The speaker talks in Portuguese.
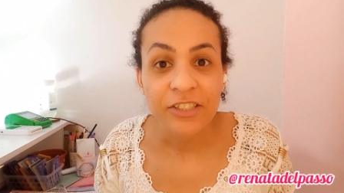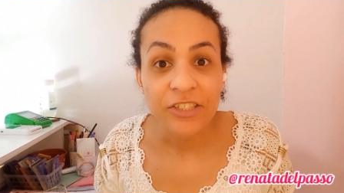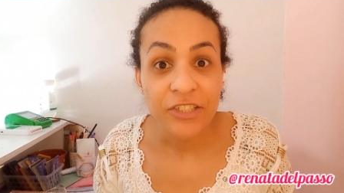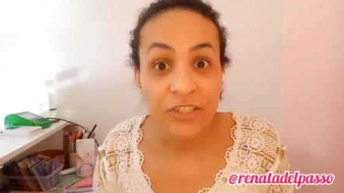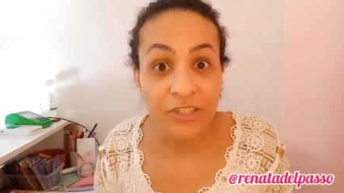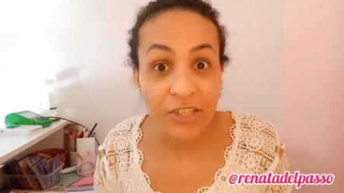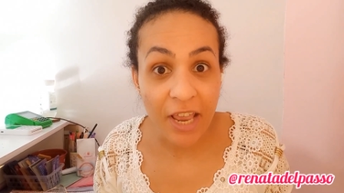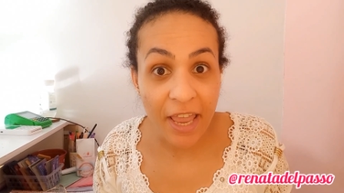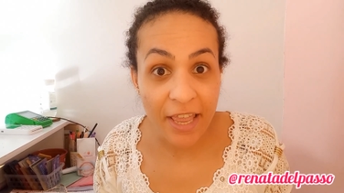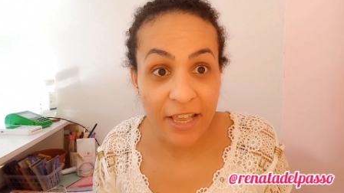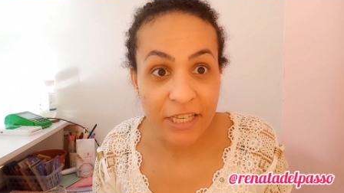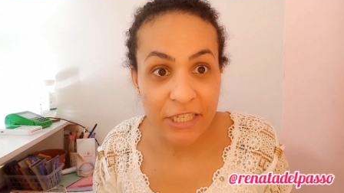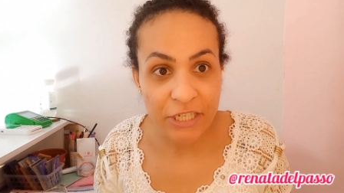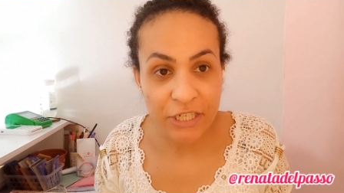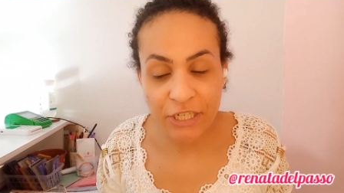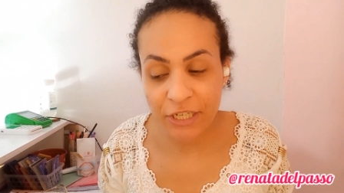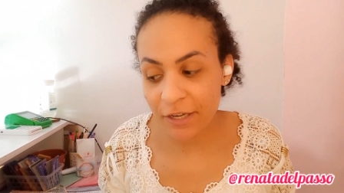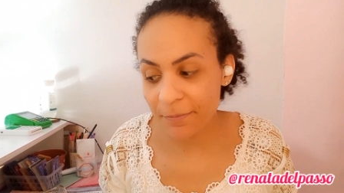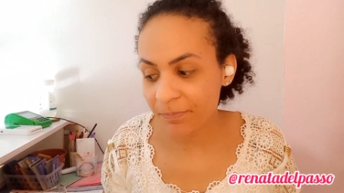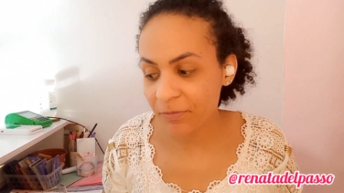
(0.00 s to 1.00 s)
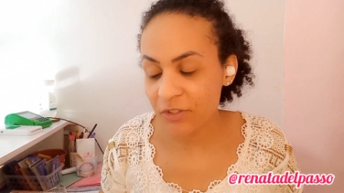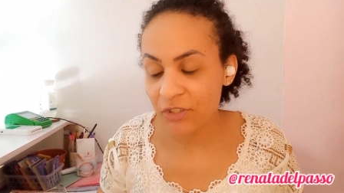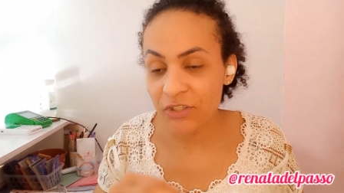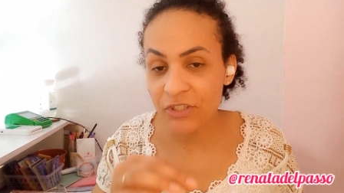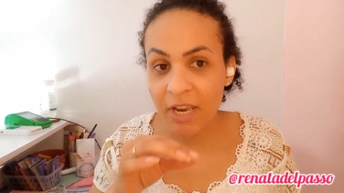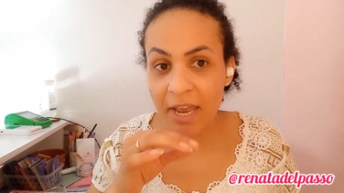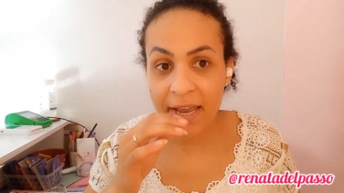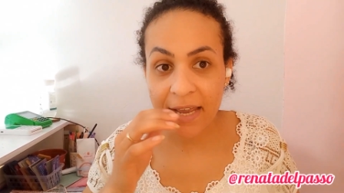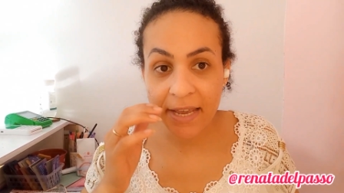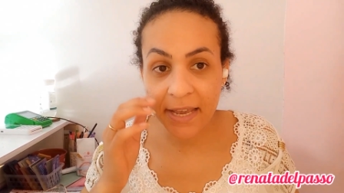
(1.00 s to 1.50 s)
Gente,
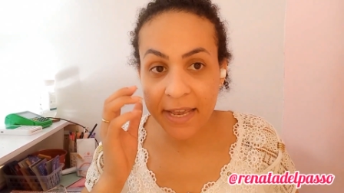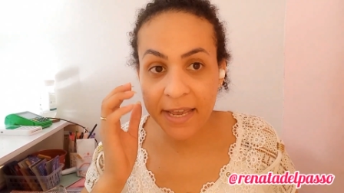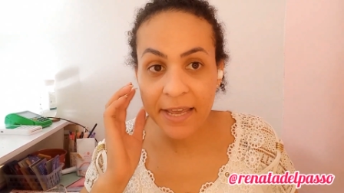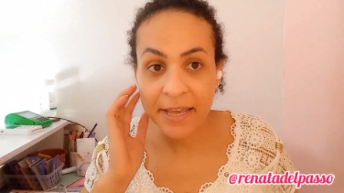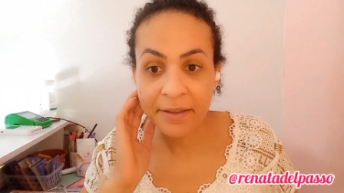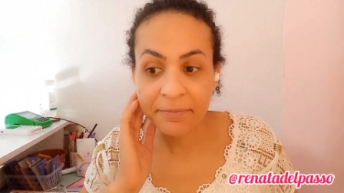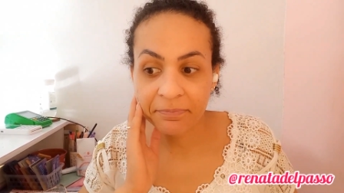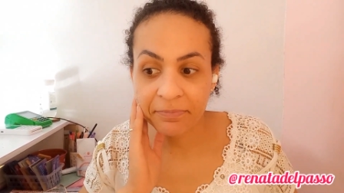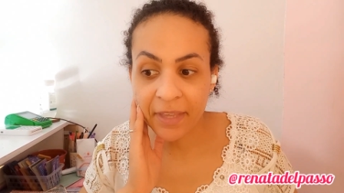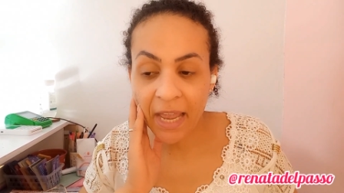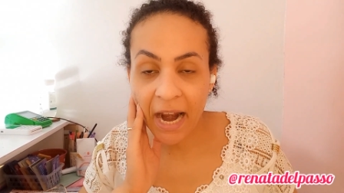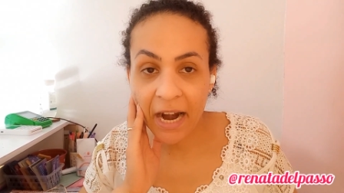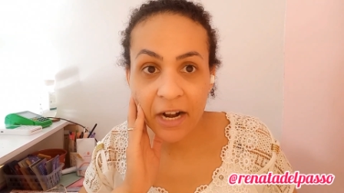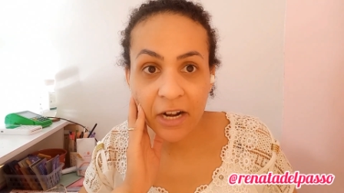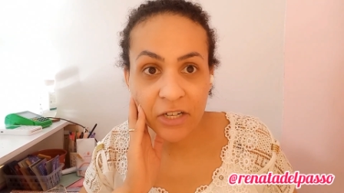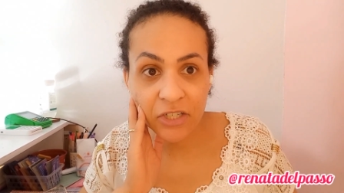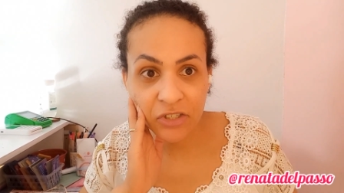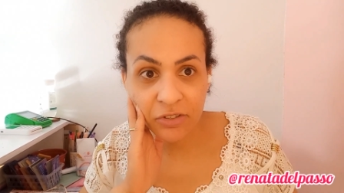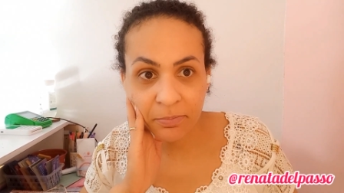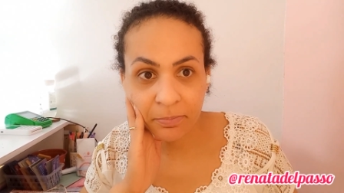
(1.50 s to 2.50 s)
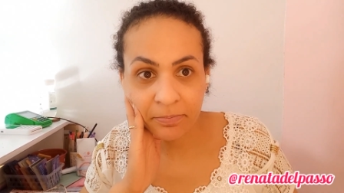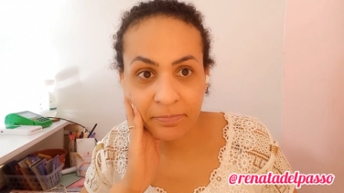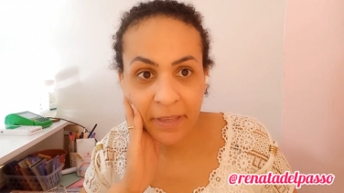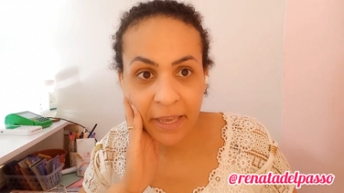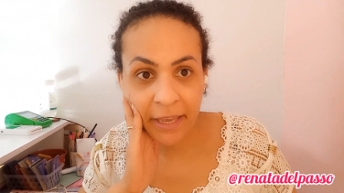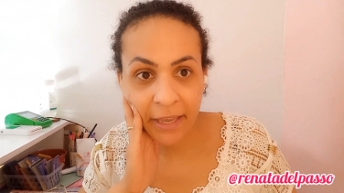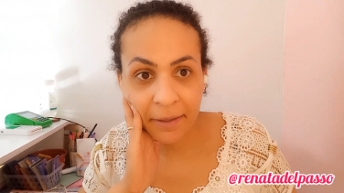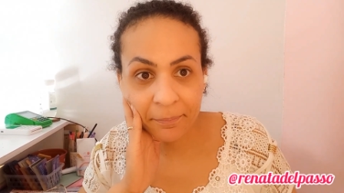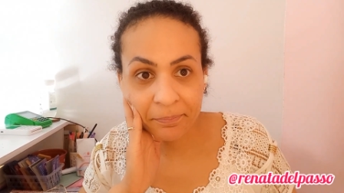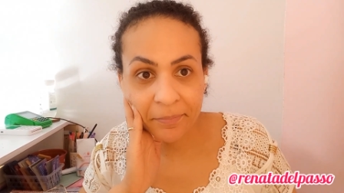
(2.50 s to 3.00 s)
já é tarde,
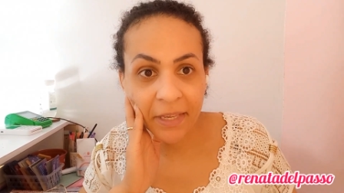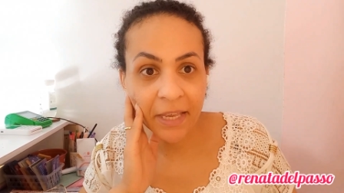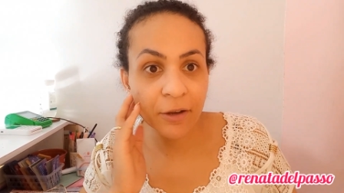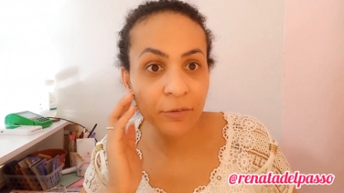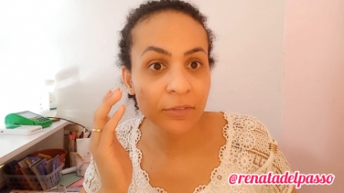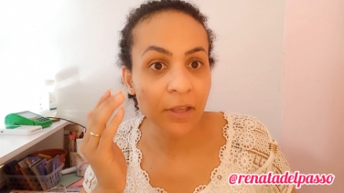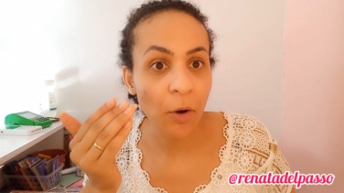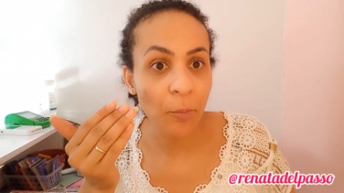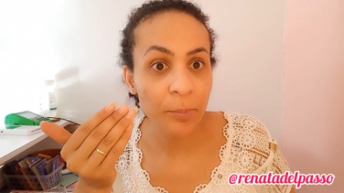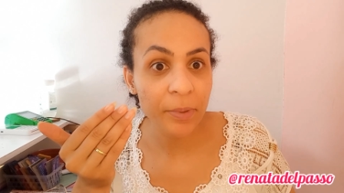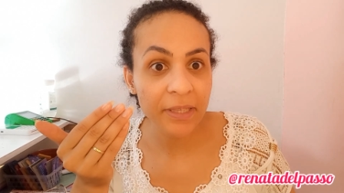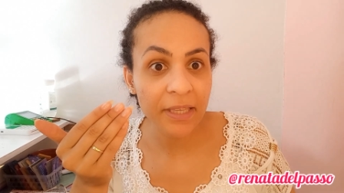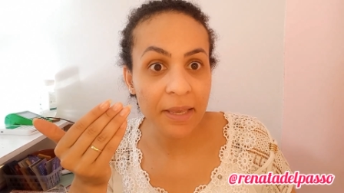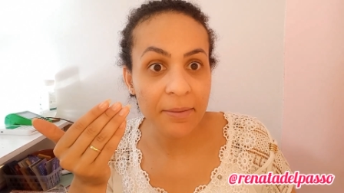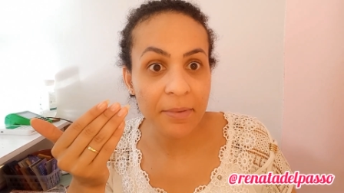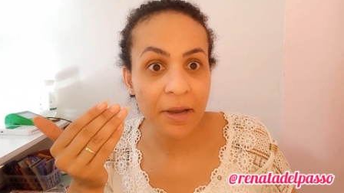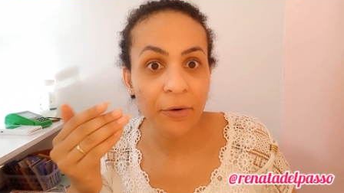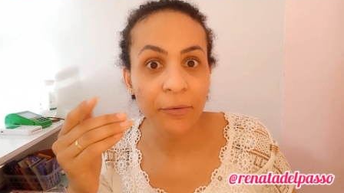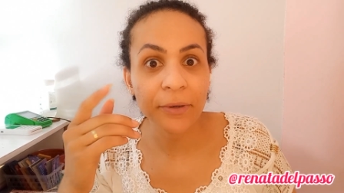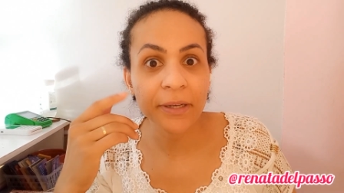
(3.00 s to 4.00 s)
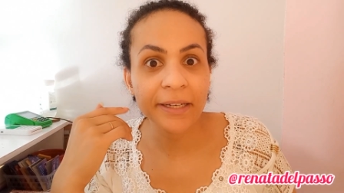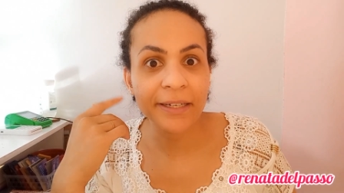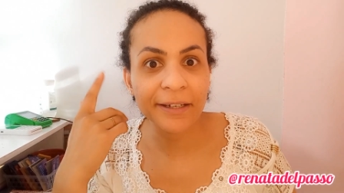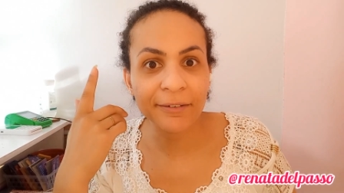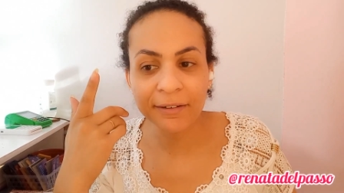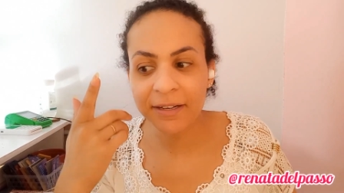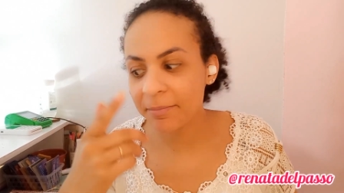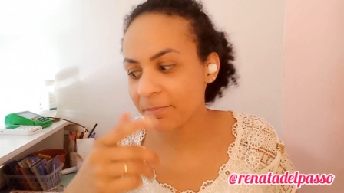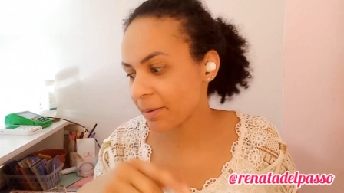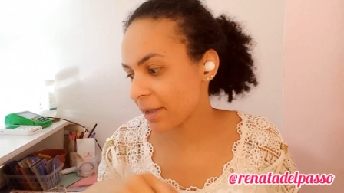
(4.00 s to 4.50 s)
né? Eu não pintei minha unha,
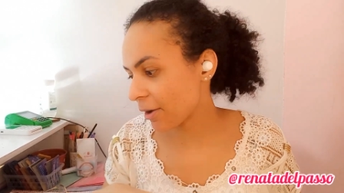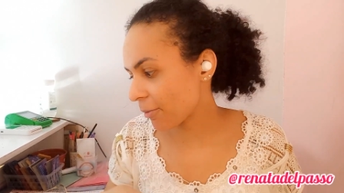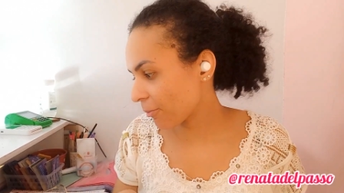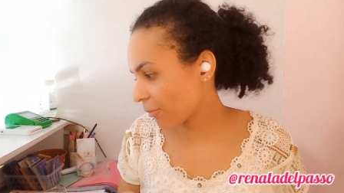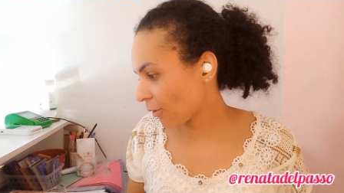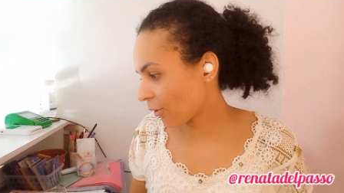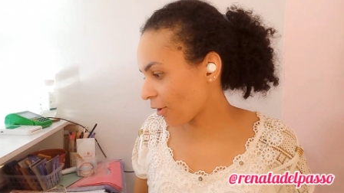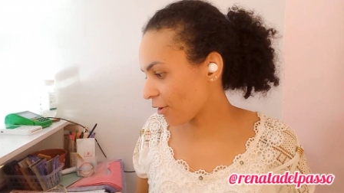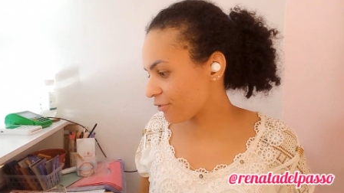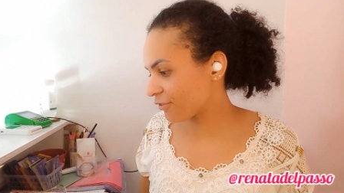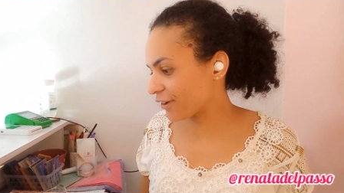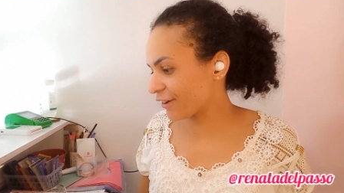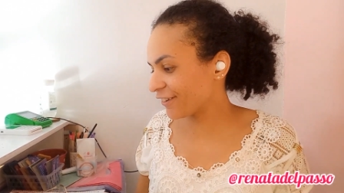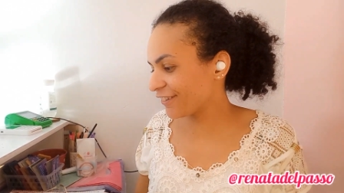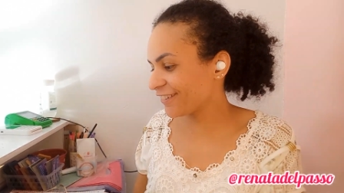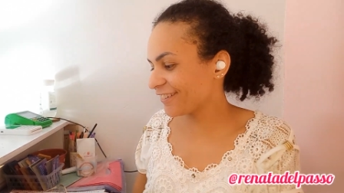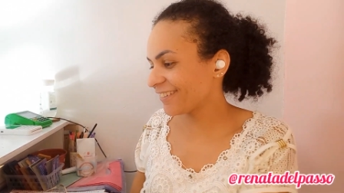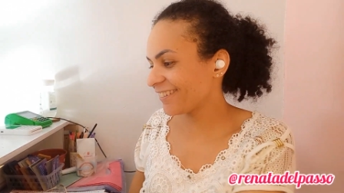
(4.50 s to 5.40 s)
não limpei o móvel.